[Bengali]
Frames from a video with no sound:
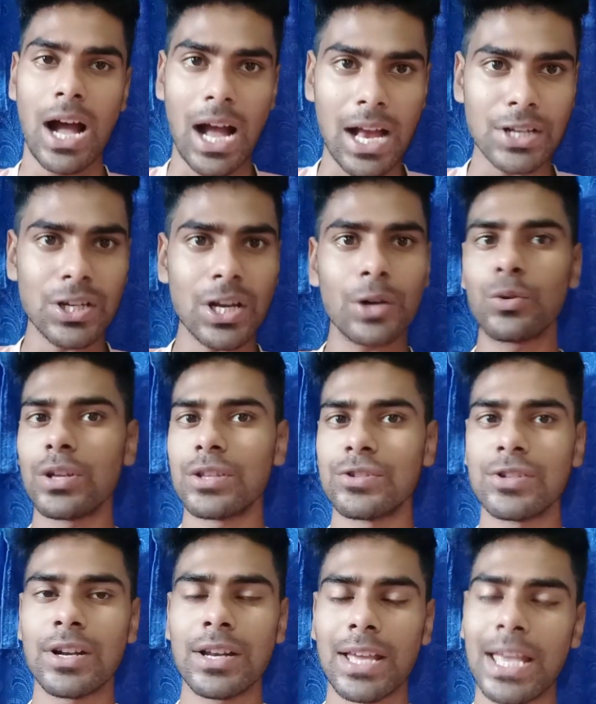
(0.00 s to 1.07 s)
আশা
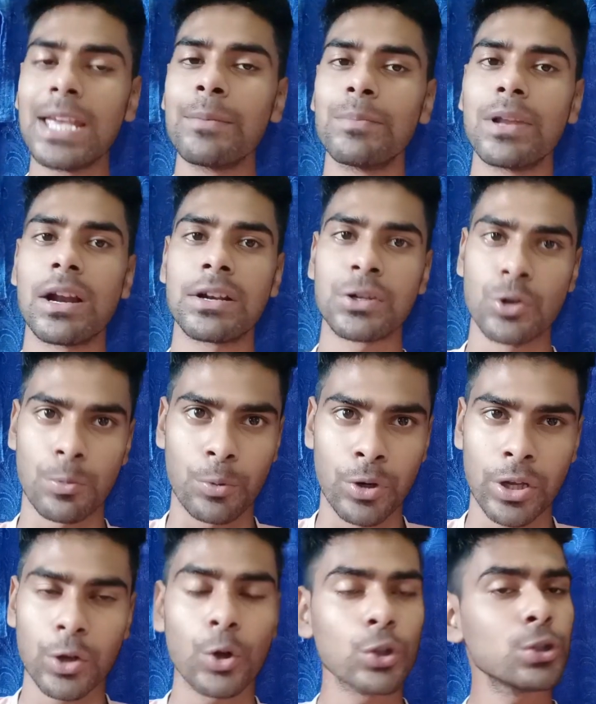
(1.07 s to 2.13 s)
করেছিলেন এই প্লেয়ারটির ওপরে
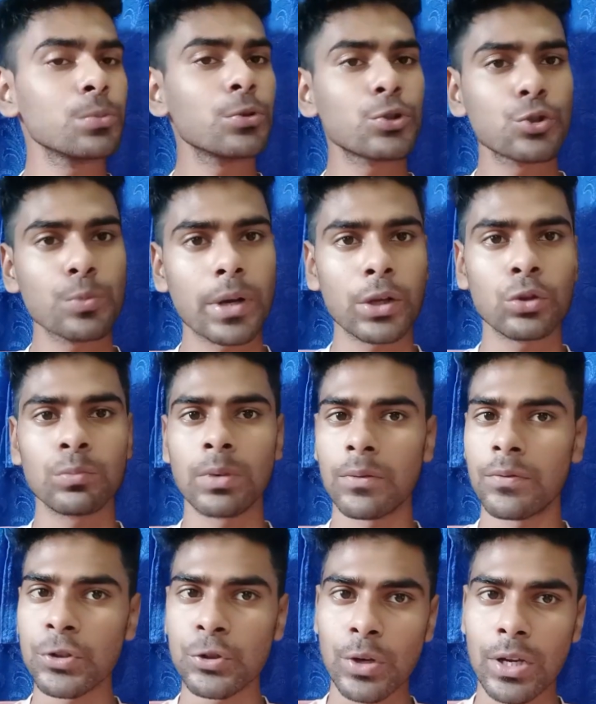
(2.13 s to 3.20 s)
গত মরশুমে কিন্তু
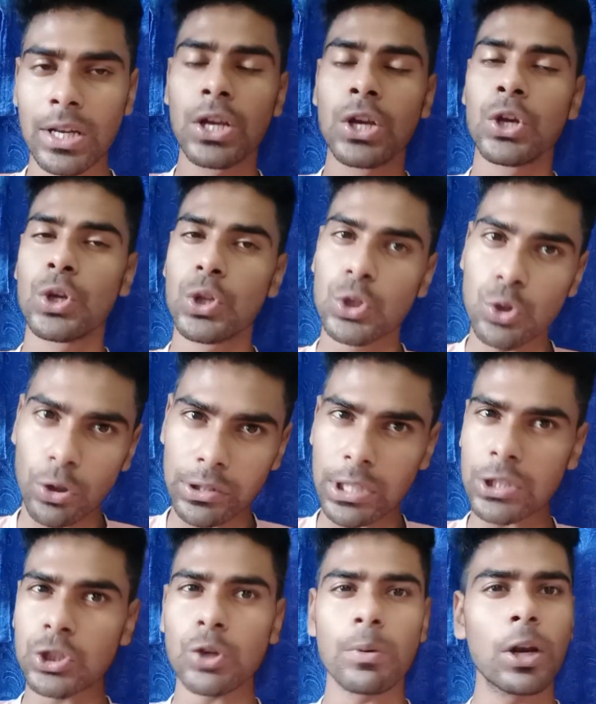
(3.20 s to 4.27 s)
ভিপি সুয়ের
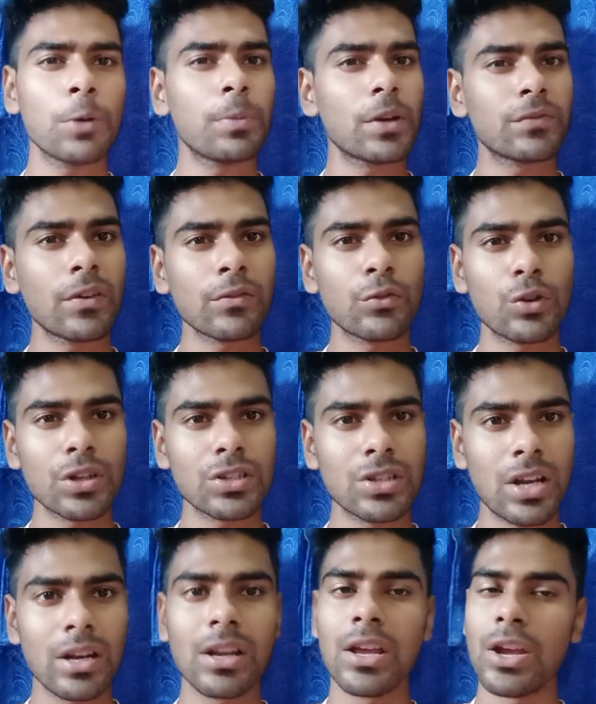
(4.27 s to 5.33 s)
যথেষ্ট ভালো পারফর্ম
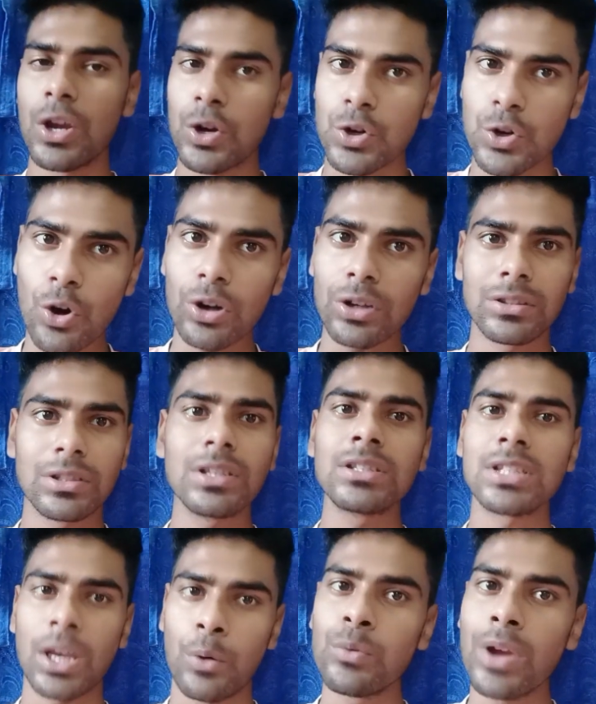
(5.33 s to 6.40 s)
করেছিলেন নর্থ ইস্ট
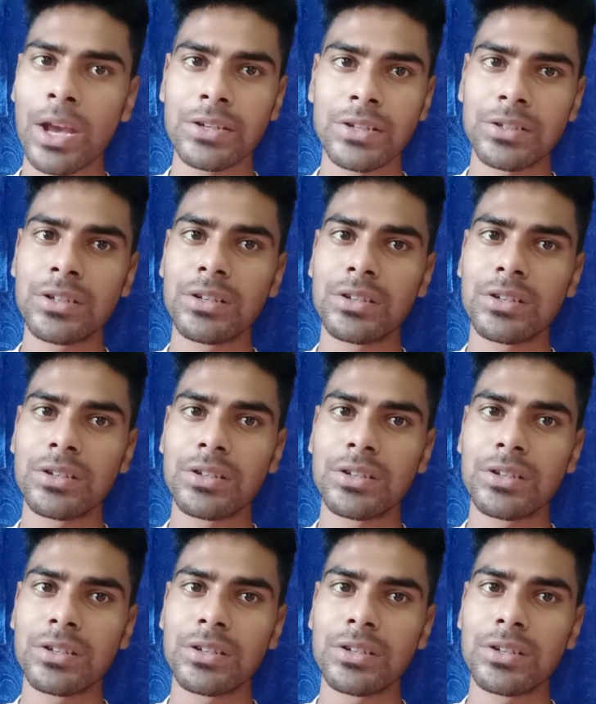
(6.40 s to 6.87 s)
ইউনাইটেডের